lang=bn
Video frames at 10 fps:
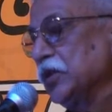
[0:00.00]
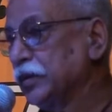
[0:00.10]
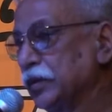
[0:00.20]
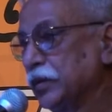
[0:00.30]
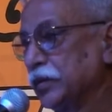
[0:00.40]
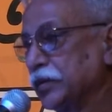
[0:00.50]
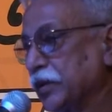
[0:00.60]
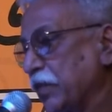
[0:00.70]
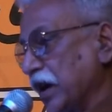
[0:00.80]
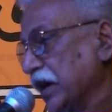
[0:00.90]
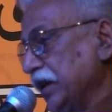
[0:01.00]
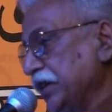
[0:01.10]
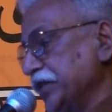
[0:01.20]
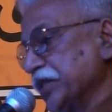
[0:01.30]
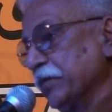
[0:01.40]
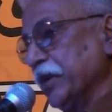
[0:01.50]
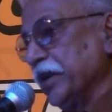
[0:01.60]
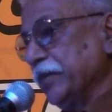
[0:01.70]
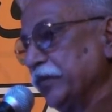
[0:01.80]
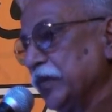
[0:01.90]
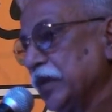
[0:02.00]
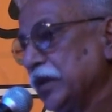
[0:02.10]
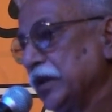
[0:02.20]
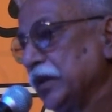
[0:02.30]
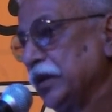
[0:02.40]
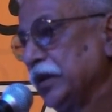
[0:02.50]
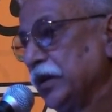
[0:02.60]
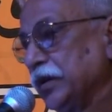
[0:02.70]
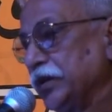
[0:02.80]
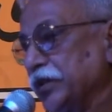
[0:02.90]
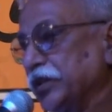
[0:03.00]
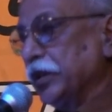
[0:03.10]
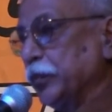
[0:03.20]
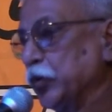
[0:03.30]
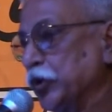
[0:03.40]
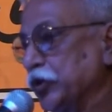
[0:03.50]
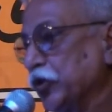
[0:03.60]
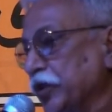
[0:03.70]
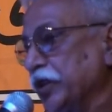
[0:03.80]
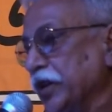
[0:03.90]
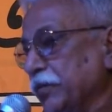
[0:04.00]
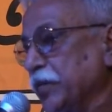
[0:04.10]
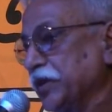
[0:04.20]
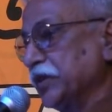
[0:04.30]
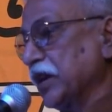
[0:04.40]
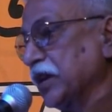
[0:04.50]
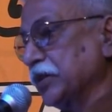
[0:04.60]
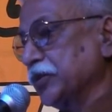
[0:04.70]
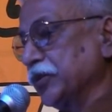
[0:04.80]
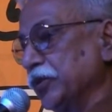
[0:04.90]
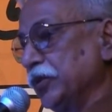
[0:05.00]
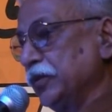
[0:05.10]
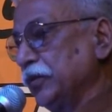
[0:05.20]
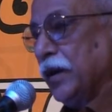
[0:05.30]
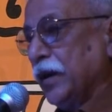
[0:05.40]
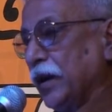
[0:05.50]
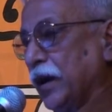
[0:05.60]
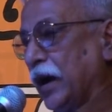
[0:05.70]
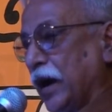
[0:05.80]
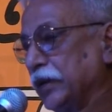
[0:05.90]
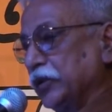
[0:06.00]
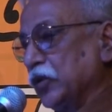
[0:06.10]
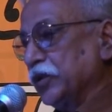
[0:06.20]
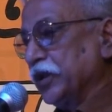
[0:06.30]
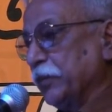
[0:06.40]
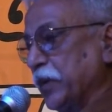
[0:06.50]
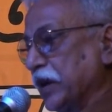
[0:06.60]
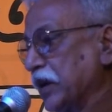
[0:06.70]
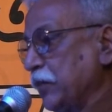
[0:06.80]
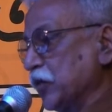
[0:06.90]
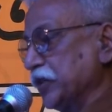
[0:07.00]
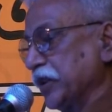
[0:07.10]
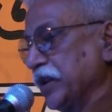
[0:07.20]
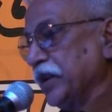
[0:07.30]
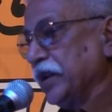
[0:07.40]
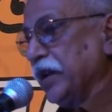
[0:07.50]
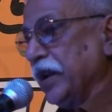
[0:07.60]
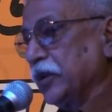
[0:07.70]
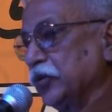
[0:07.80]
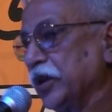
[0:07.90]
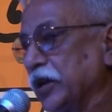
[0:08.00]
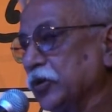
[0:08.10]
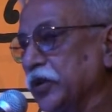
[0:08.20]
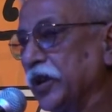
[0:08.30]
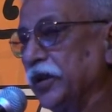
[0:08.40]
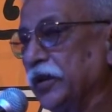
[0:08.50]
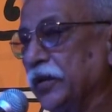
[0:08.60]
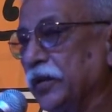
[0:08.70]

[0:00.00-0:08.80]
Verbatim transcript: ছিল সে বাঙালি হিসাবে নিজেদের পরিচয় নিয়ে বেঁচে থাকার জন্য আন্দোলনের প্রেক্ষাপট থেকে এগুতে এগুতেই